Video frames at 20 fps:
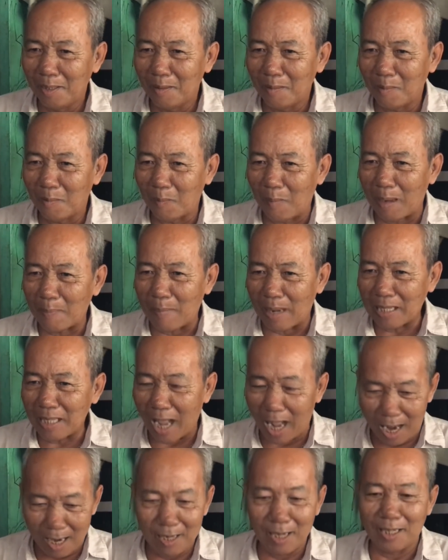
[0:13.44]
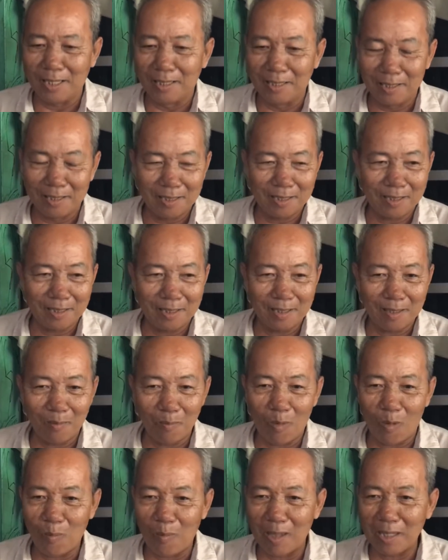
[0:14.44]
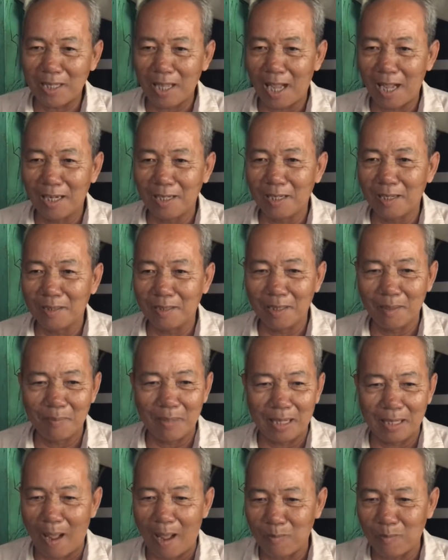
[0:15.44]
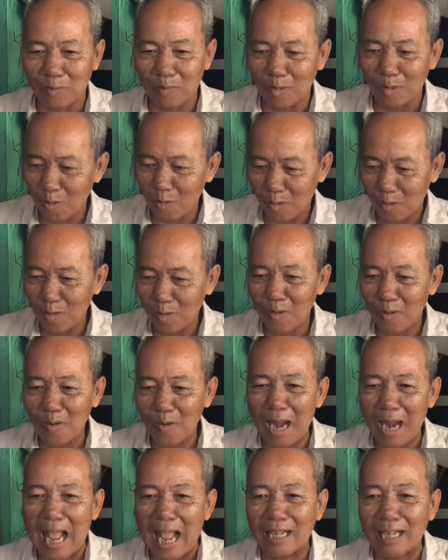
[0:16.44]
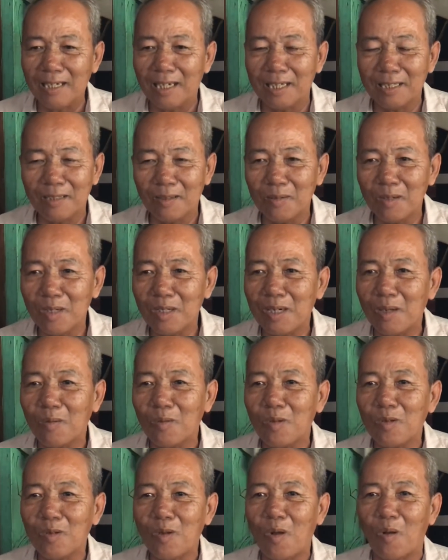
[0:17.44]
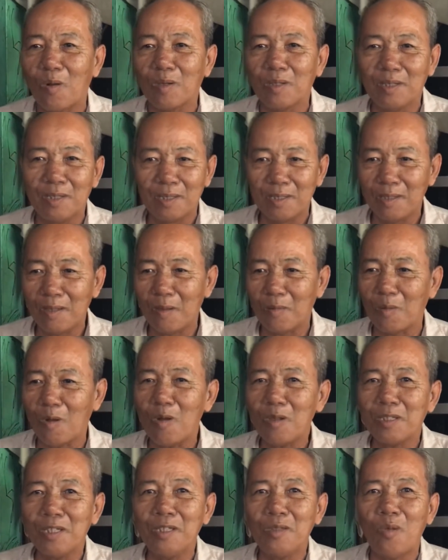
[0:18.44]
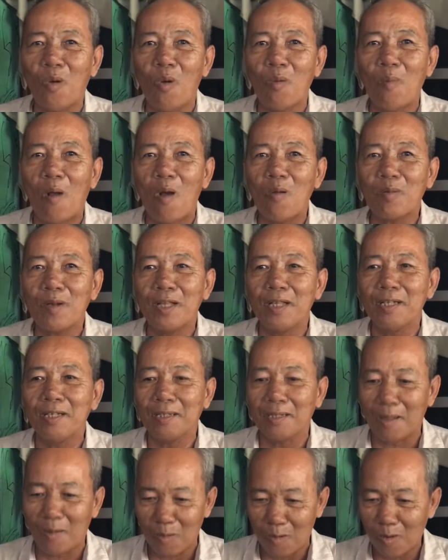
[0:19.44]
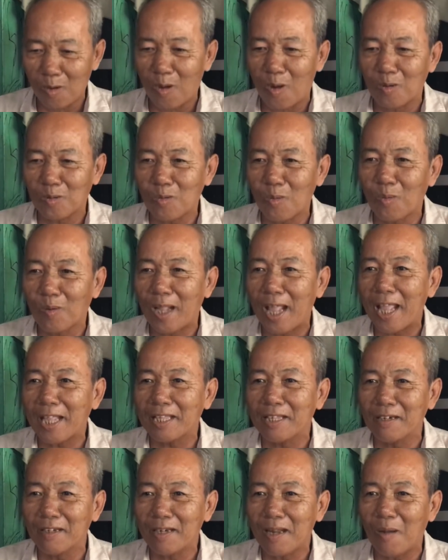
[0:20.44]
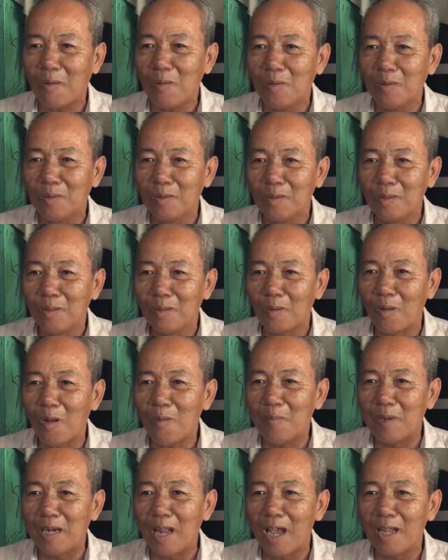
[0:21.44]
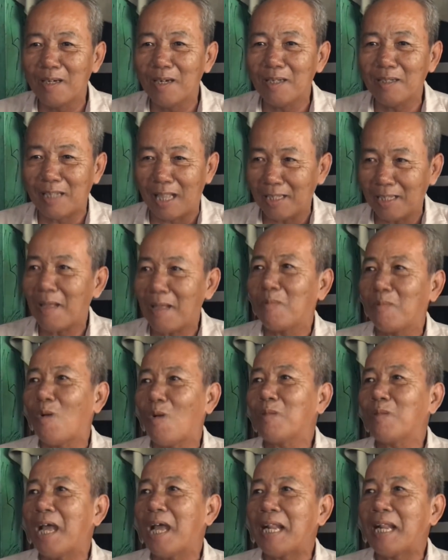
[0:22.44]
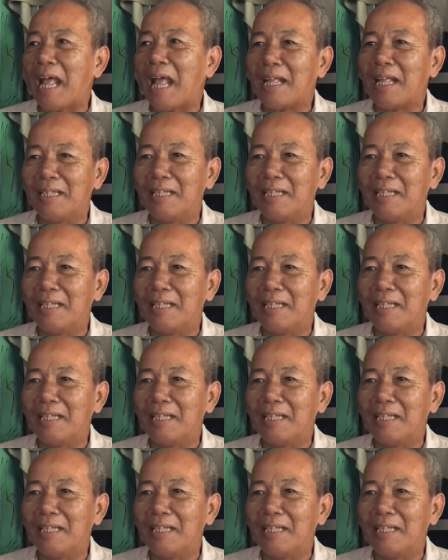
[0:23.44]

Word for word: bả bả sợ rồi trong bụng bả sợ rồi nhưng mà đồng nó nó nó láng rồi chỗ đó đâu có còn còn có chiếc xuồng một đi đâu có còn xuồng ghe gì nữa đâu có mình lên đó nhảy xong cũng chết à